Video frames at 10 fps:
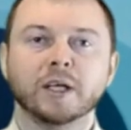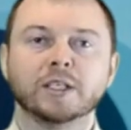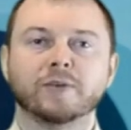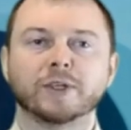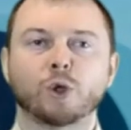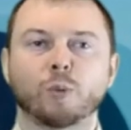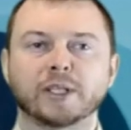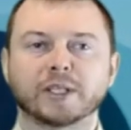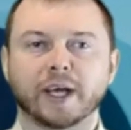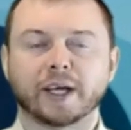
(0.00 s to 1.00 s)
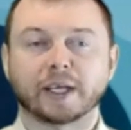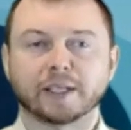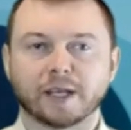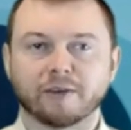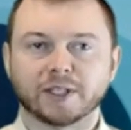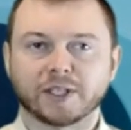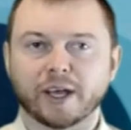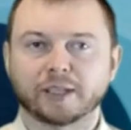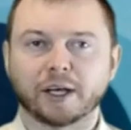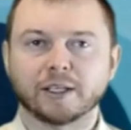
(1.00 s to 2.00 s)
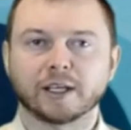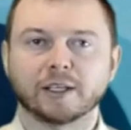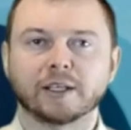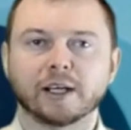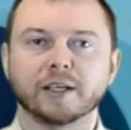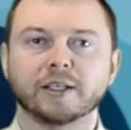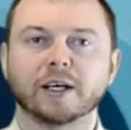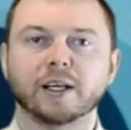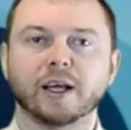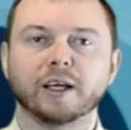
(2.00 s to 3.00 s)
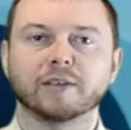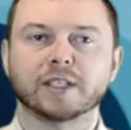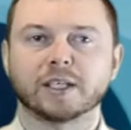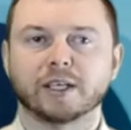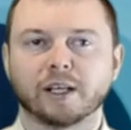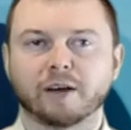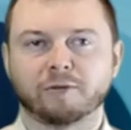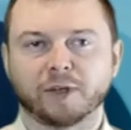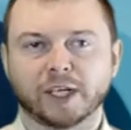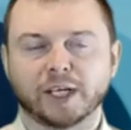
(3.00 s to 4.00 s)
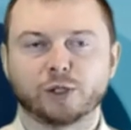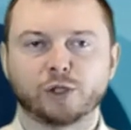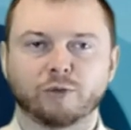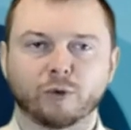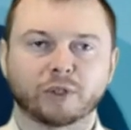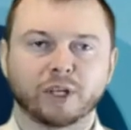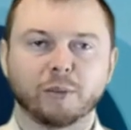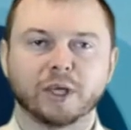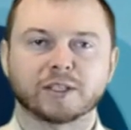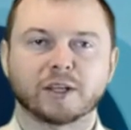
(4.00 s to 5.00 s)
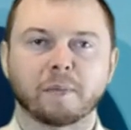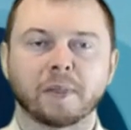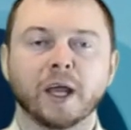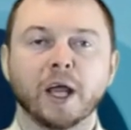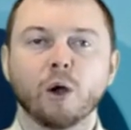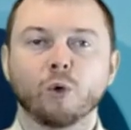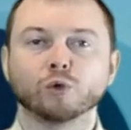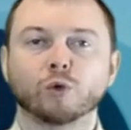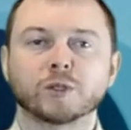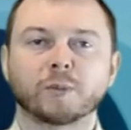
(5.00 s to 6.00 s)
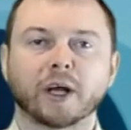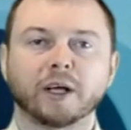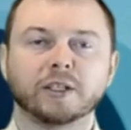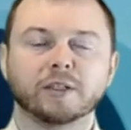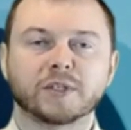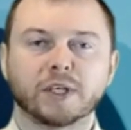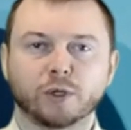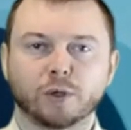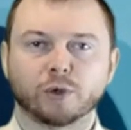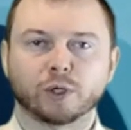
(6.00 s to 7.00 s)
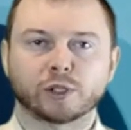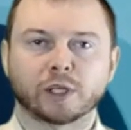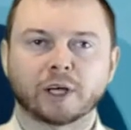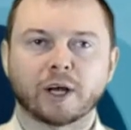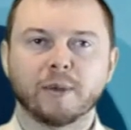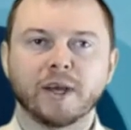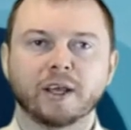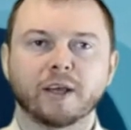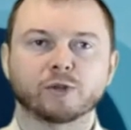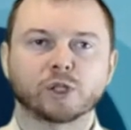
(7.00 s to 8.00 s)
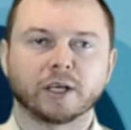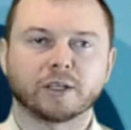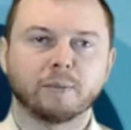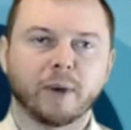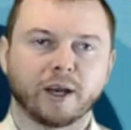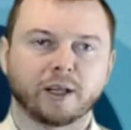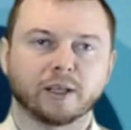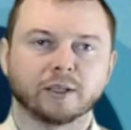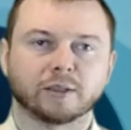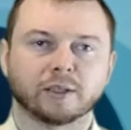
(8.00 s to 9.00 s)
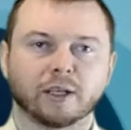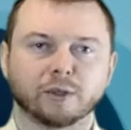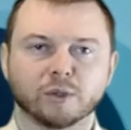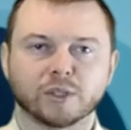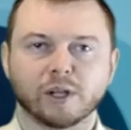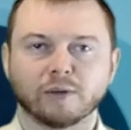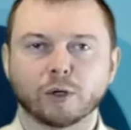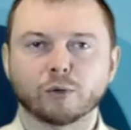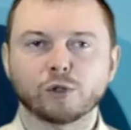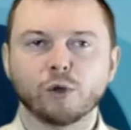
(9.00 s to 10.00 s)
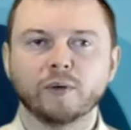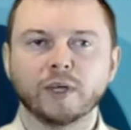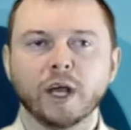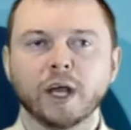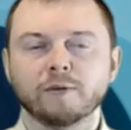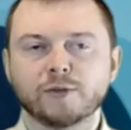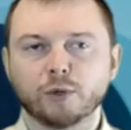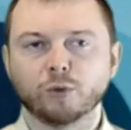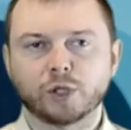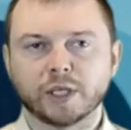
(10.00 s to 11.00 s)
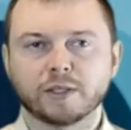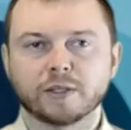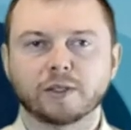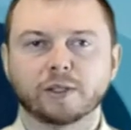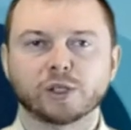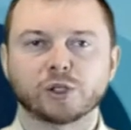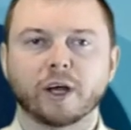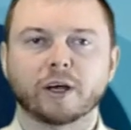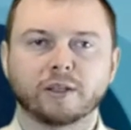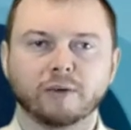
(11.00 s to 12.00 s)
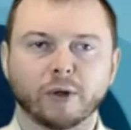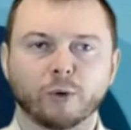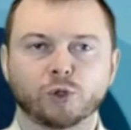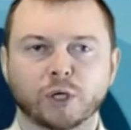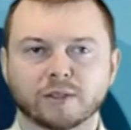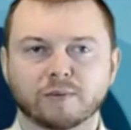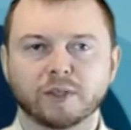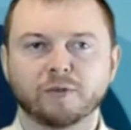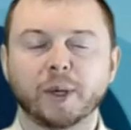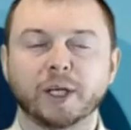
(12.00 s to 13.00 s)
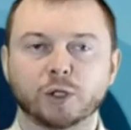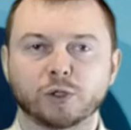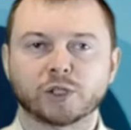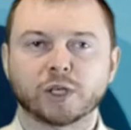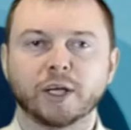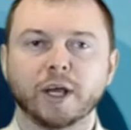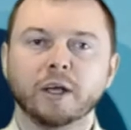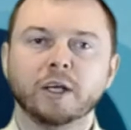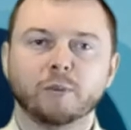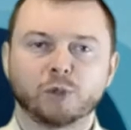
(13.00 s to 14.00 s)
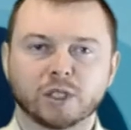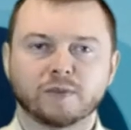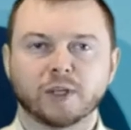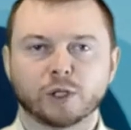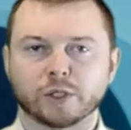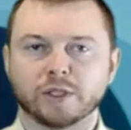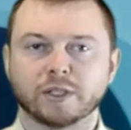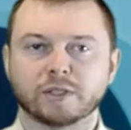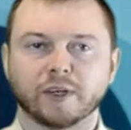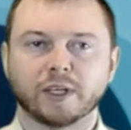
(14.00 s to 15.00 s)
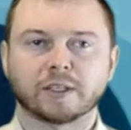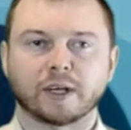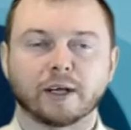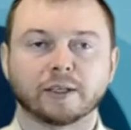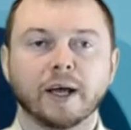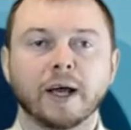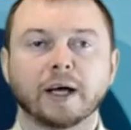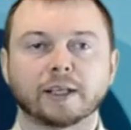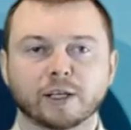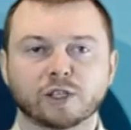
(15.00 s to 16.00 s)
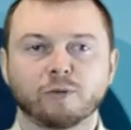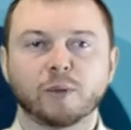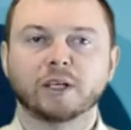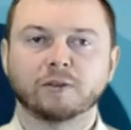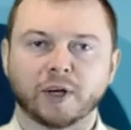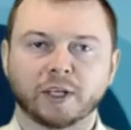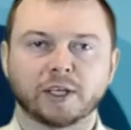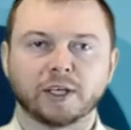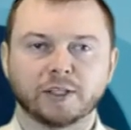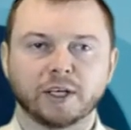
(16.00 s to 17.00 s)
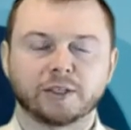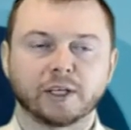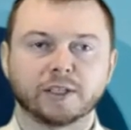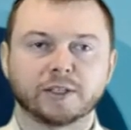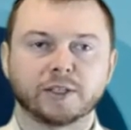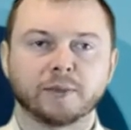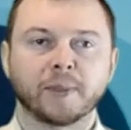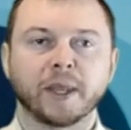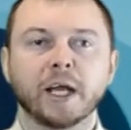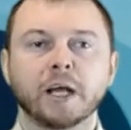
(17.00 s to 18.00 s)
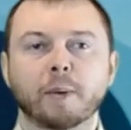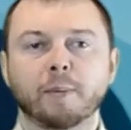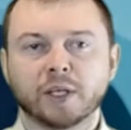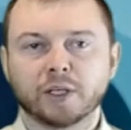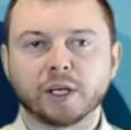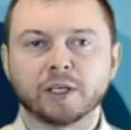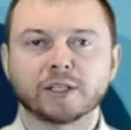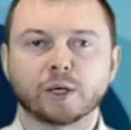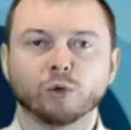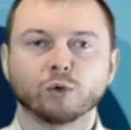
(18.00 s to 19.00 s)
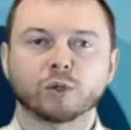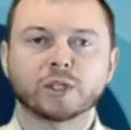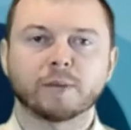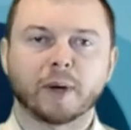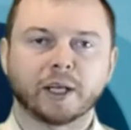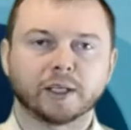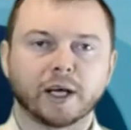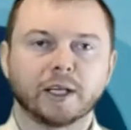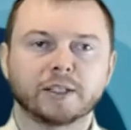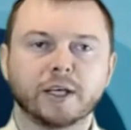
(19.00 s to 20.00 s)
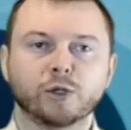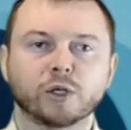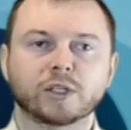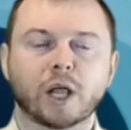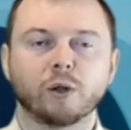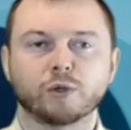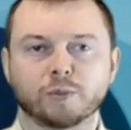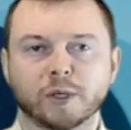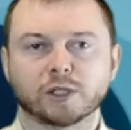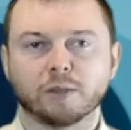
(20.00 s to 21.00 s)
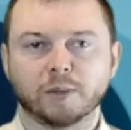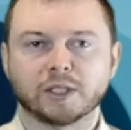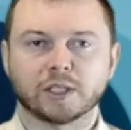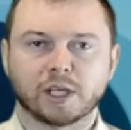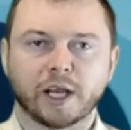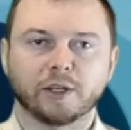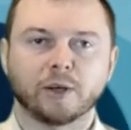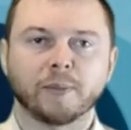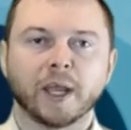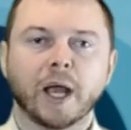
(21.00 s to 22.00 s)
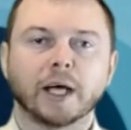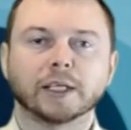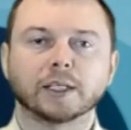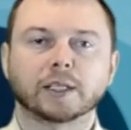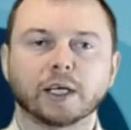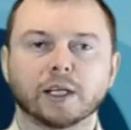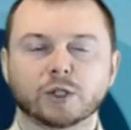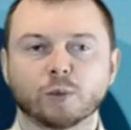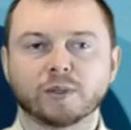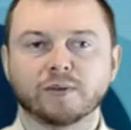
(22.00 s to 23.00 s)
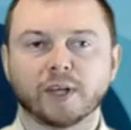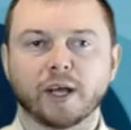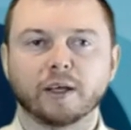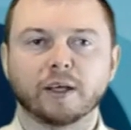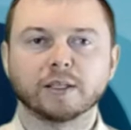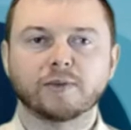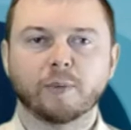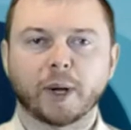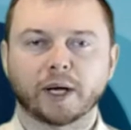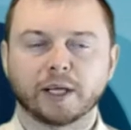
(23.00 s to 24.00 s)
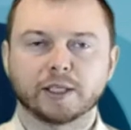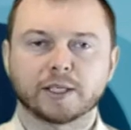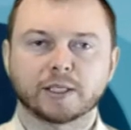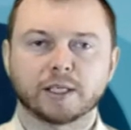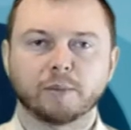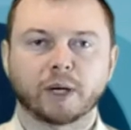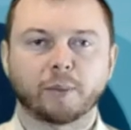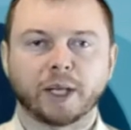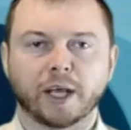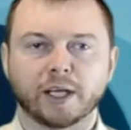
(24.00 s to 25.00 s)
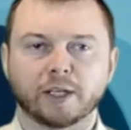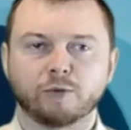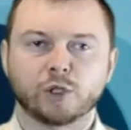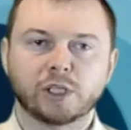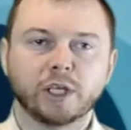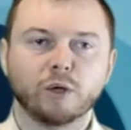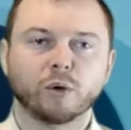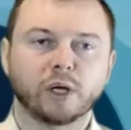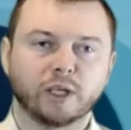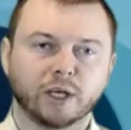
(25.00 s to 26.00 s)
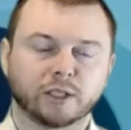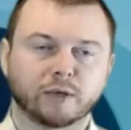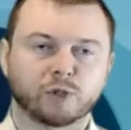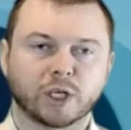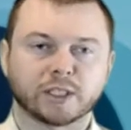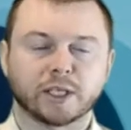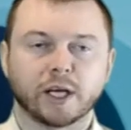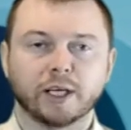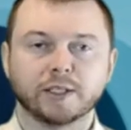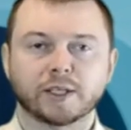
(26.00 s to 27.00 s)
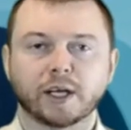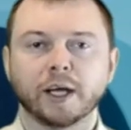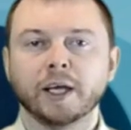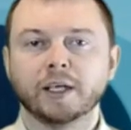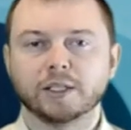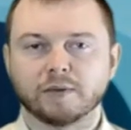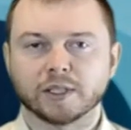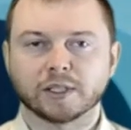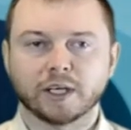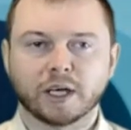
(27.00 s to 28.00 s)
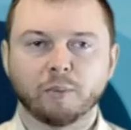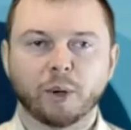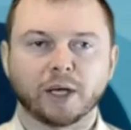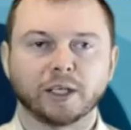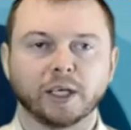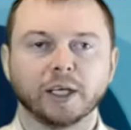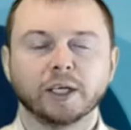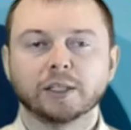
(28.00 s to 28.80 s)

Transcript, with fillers: Севастопольская красавица и актриса Наталья Николаева заняла в финале четвертое место. Конкурс проходил в Соединенных Штатах Америки в штате Мэриленд. Одно из главных условий – все участницы должны активно участвовать в политической и общественной жизни своих стран, а также в благотворительной деятельности. Победительница конкурса Марина Алексейчик стала успешной бизнес-леди. Она открыла собственное агентство по организации мероприятий, в числе ее клиентов частные лица и известные компании,